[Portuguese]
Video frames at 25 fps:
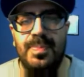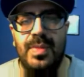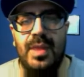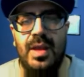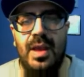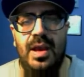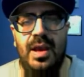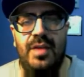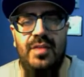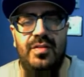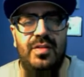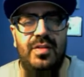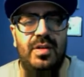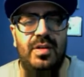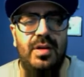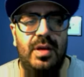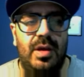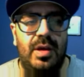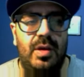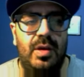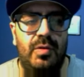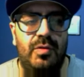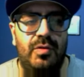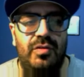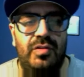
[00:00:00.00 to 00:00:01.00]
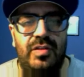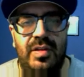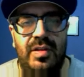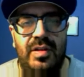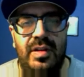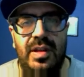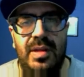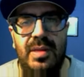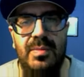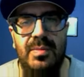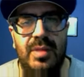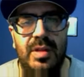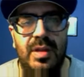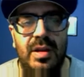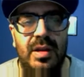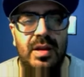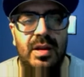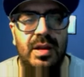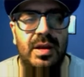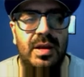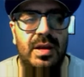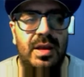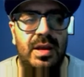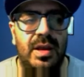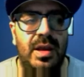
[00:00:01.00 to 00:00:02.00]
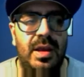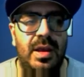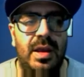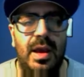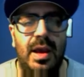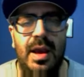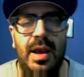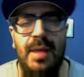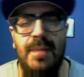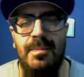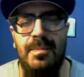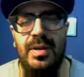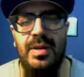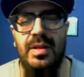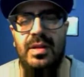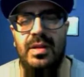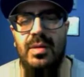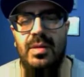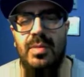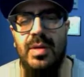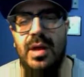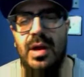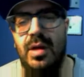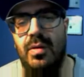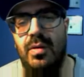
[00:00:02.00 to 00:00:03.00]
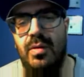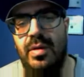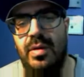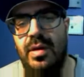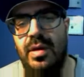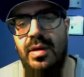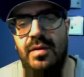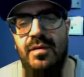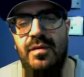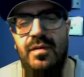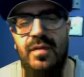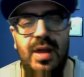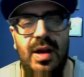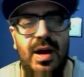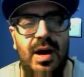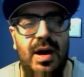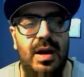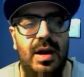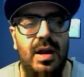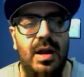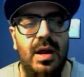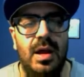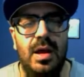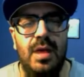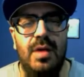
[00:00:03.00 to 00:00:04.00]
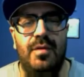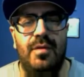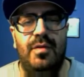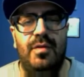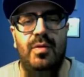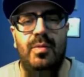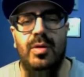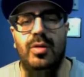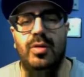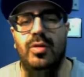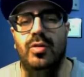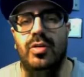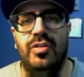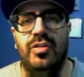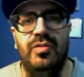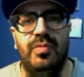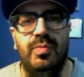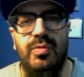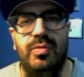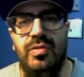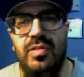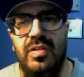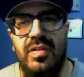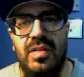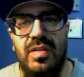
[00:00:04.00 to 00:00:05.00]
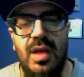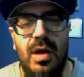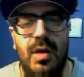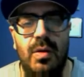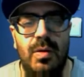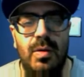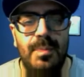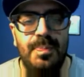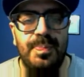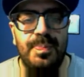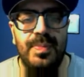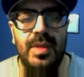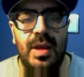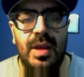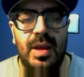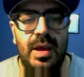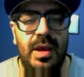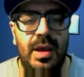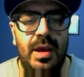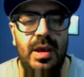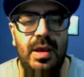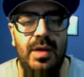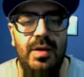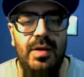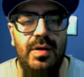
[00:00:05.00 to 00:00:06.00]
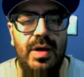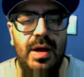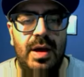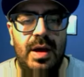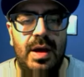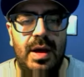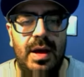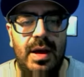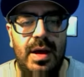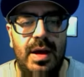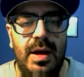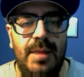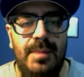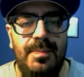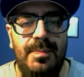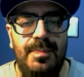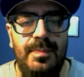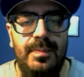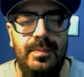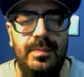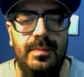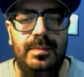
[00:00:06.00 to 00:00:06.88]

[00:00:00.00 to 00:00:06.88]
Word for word: Esta eu que decidi meter aqui é preto e branco e enviar, foi uma longa exposição e ah, um,